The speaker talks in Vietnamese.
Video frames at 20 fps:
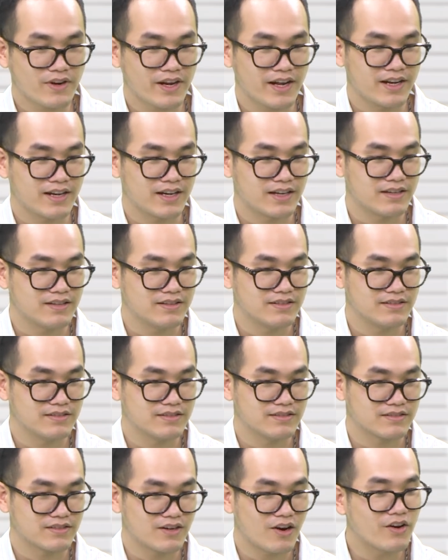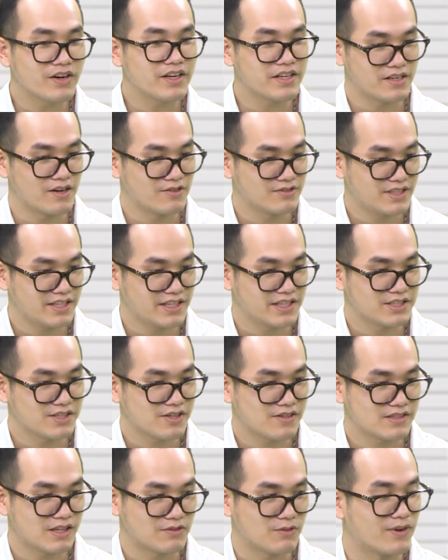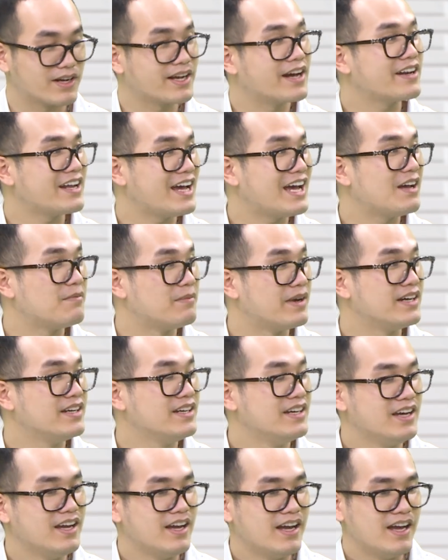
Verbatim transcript: này là Hưng đo ni đóng giày cho giọng của Cara mà. Yeah.